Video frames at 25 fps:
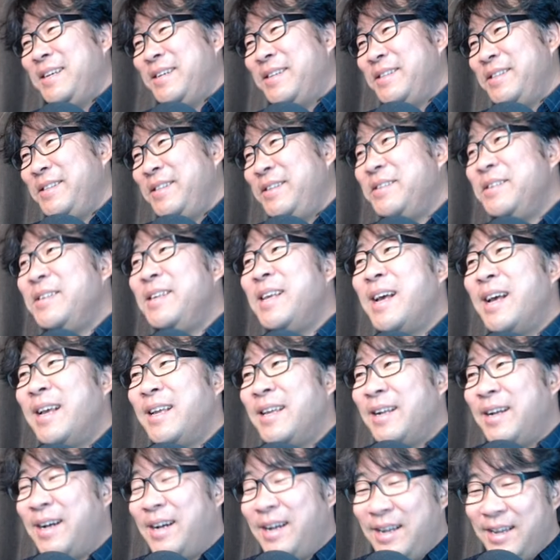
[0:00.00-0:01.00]
등이
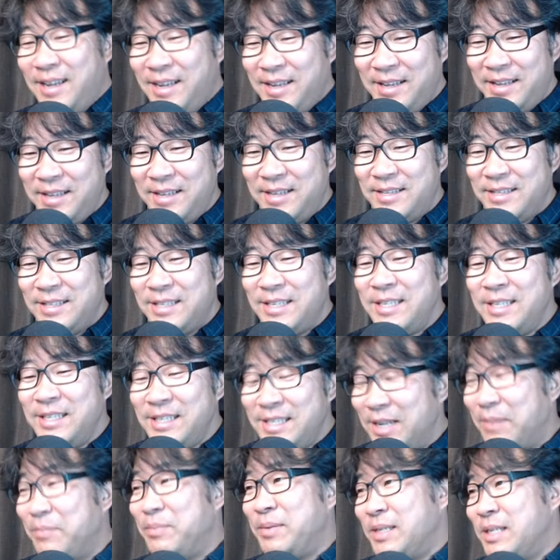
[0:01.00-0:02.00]
아니라
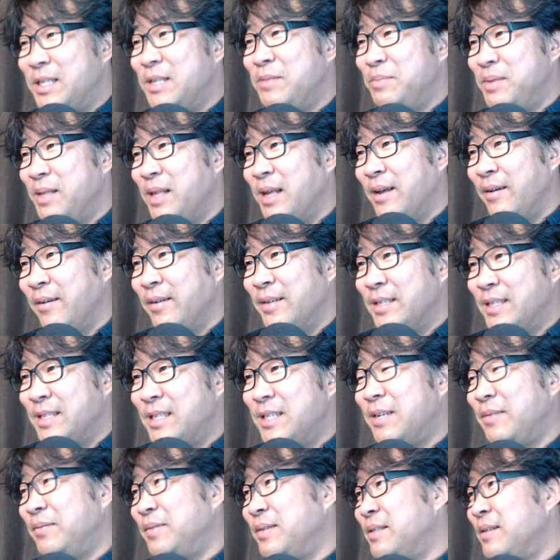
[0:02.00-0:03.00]
진짜 빛입니다. 여기
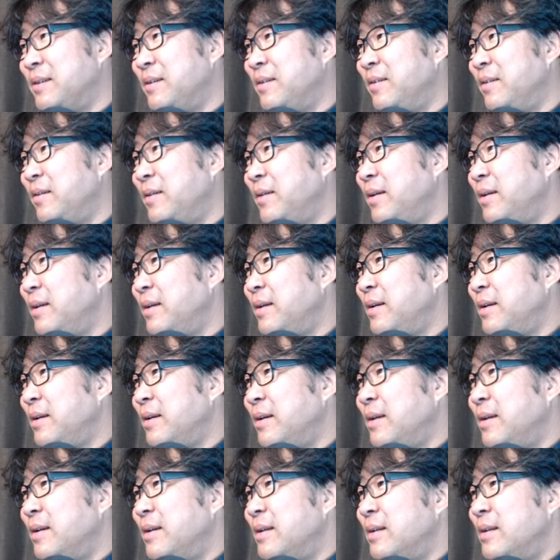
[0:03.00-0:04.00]
진짜 빛이에요.
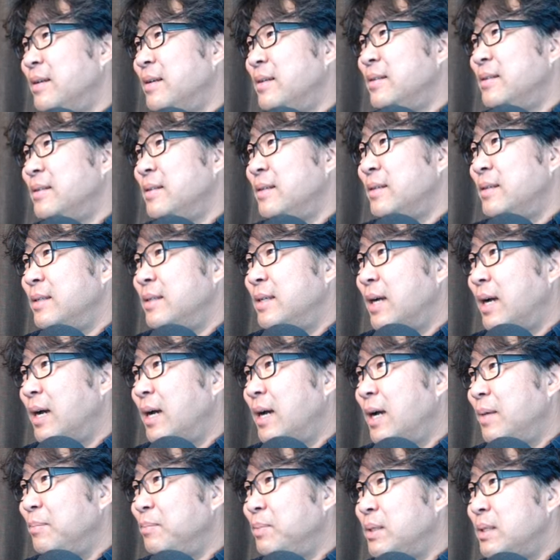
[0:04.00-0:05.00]

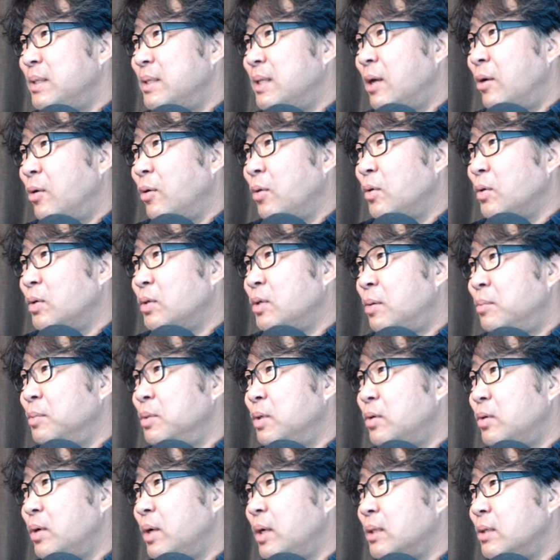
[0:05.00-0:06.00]
진짜 빛이다. 여기
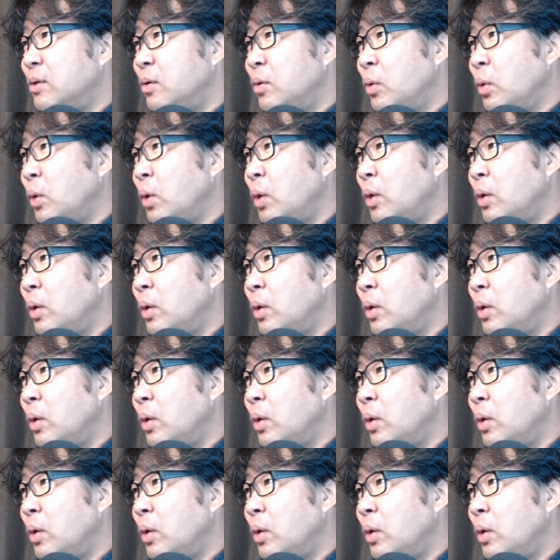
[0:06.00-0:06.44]
점선을 해야죠. 여기